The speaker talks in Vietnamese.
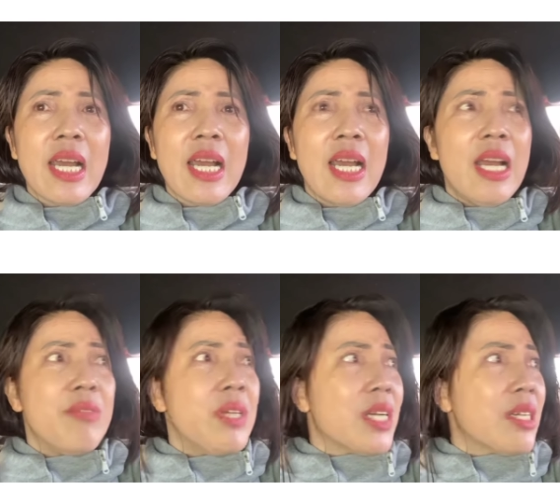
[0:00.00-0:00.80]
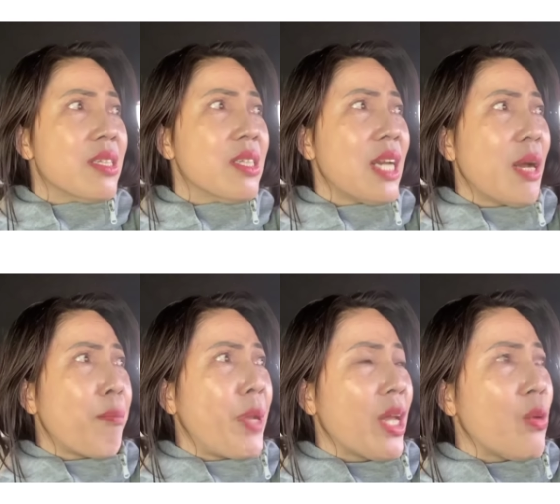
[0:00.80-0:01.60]
là vì ngày xưa
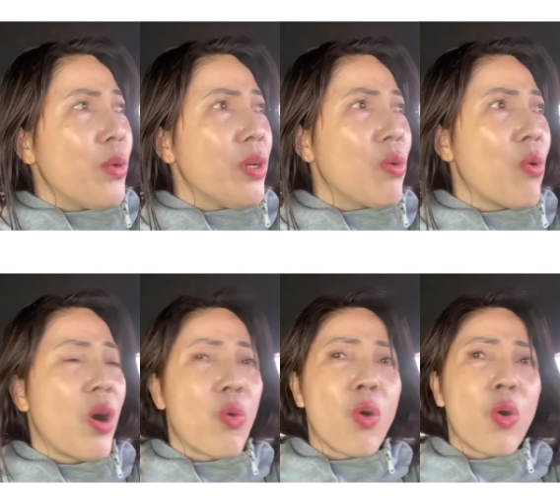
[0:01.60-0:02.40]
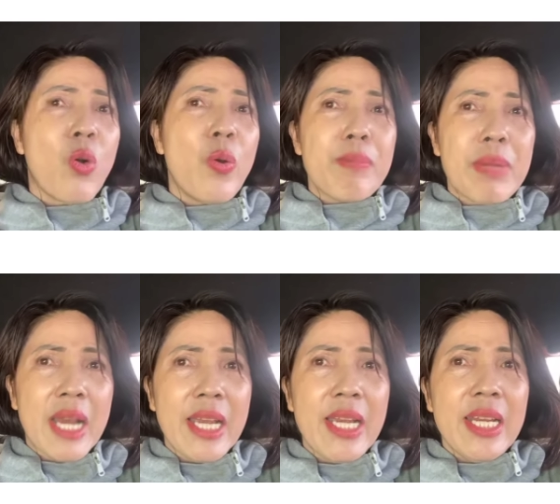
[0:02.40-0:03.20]
là mẹ nuôi của của cô em
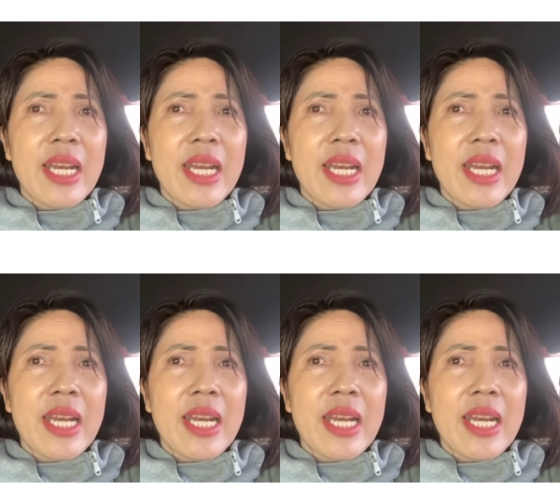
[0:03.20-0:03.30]
gái ấy,